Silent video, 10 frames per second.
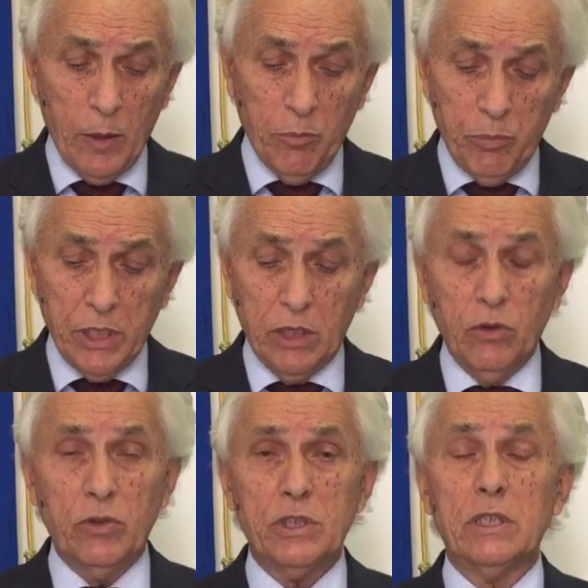
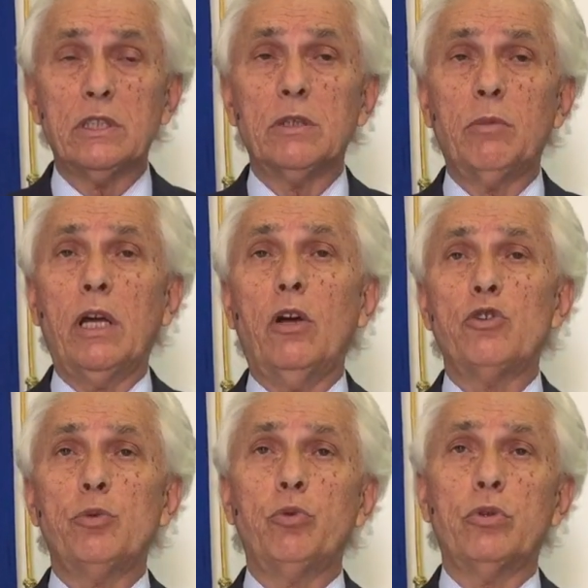pericolosissima e
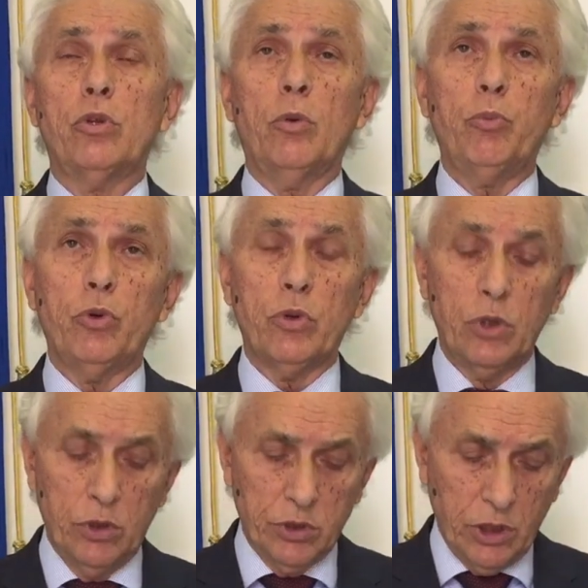oggi purtroppo
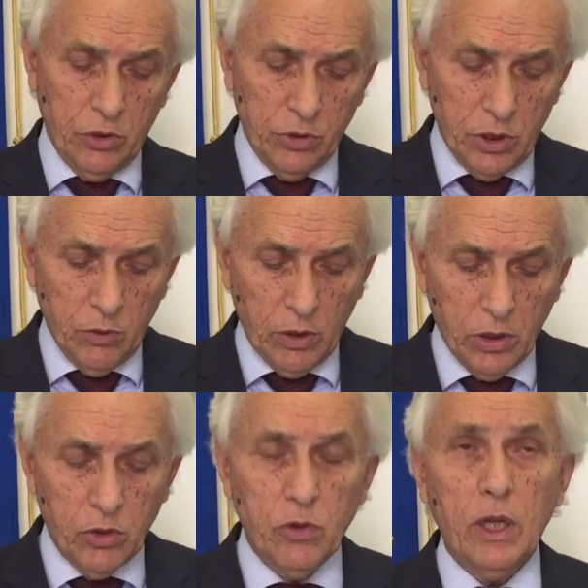si continuano
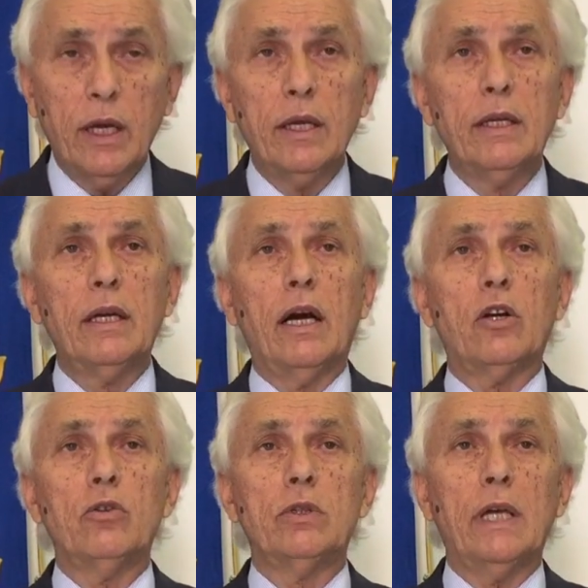ancora a
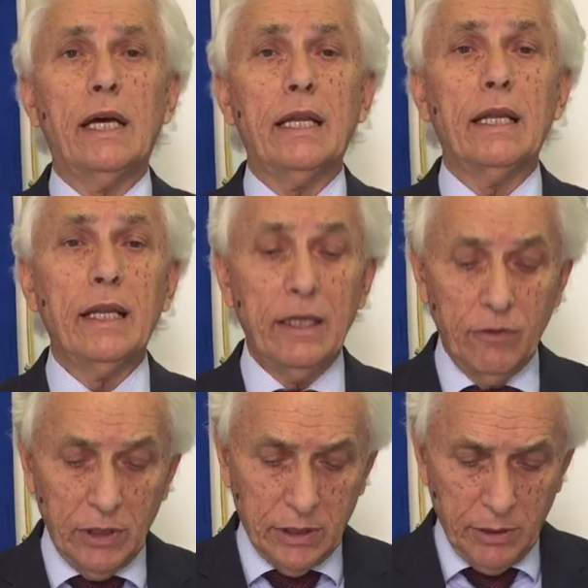contare le
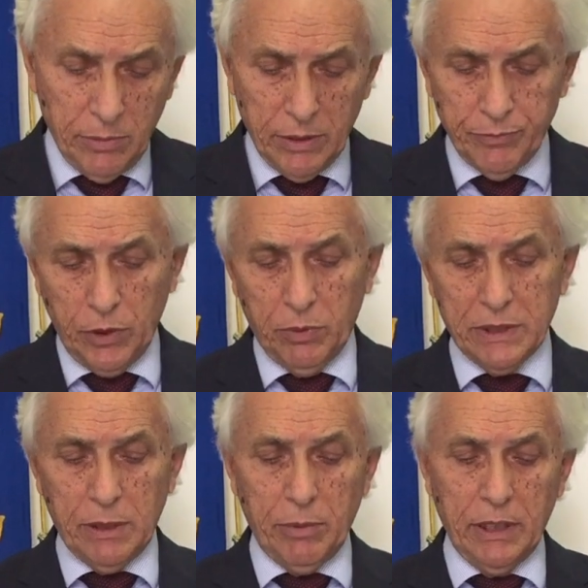vittime di
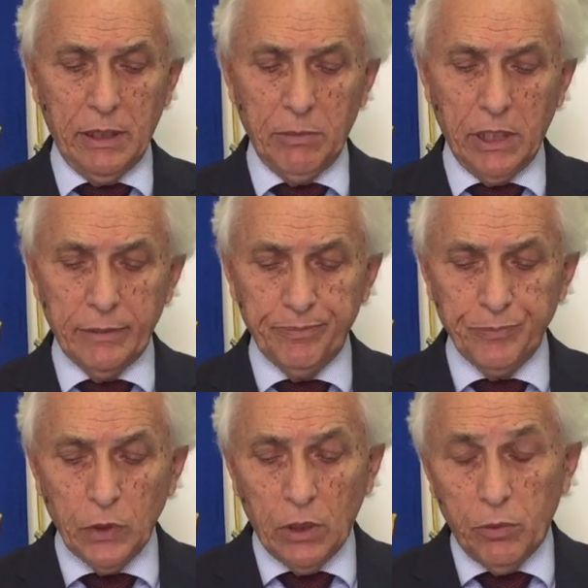questa pandemia.
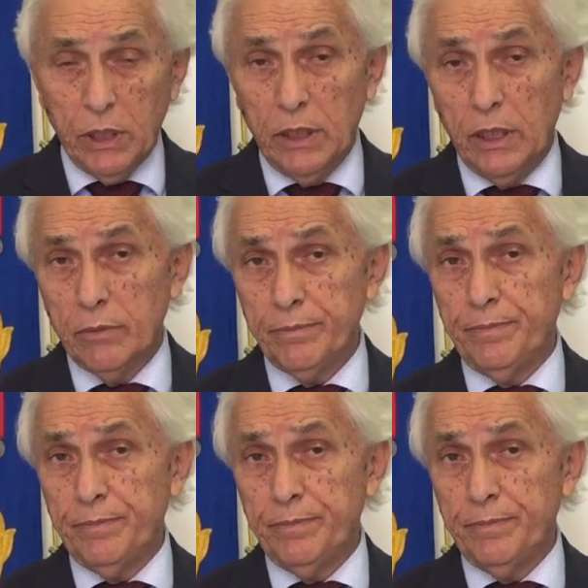Quindi